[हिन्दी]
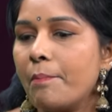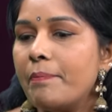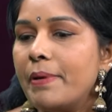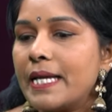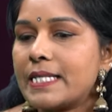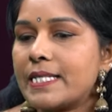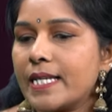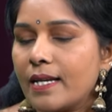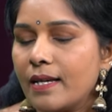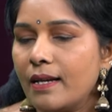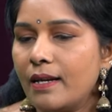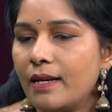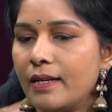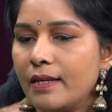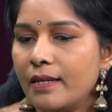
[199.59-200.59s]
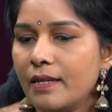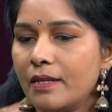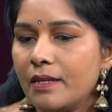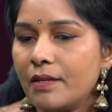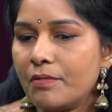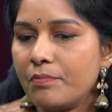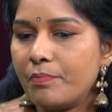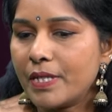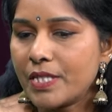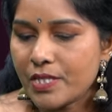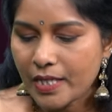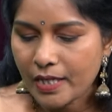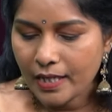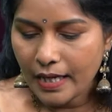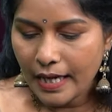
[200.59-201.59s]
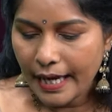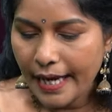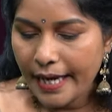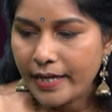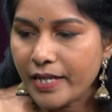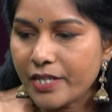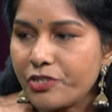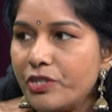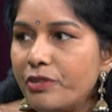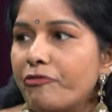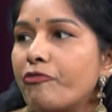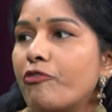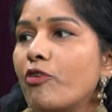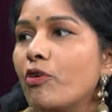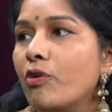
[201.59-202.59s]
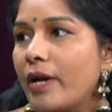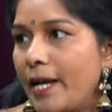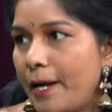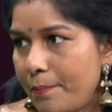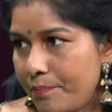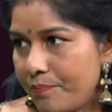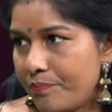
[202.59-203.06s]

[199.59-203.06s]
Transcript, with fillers: बेसिकली हम्म। बच्चे का एनर्जी फ्लो है